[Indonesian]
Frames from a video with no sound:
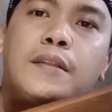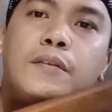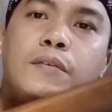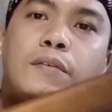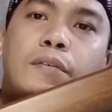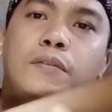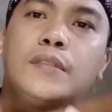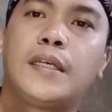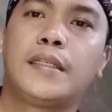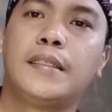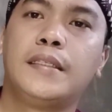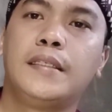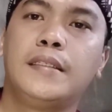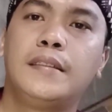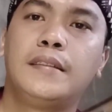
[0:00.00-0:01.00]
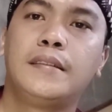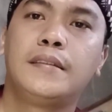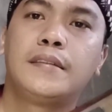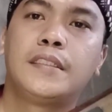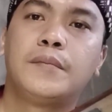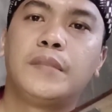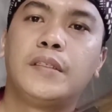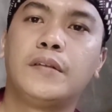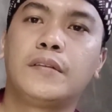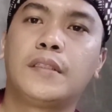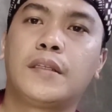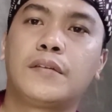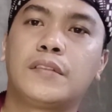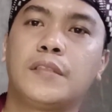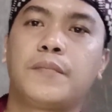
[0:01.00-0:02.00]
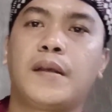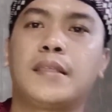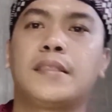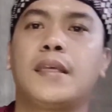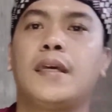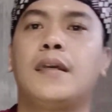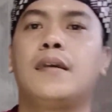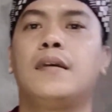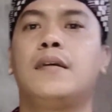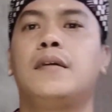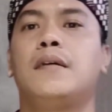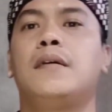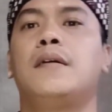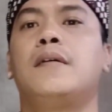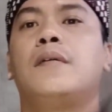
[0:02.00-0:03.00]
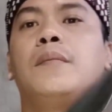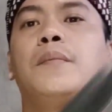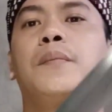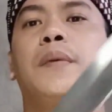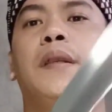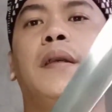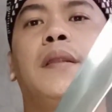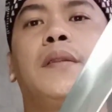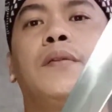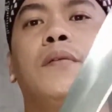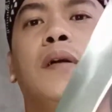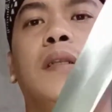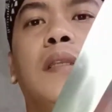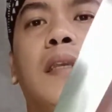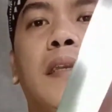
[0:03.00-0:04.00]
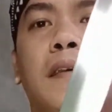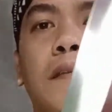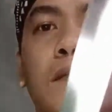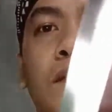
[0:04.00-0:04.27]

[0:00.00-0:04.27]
tadi simil harus dipasang PR2 nya di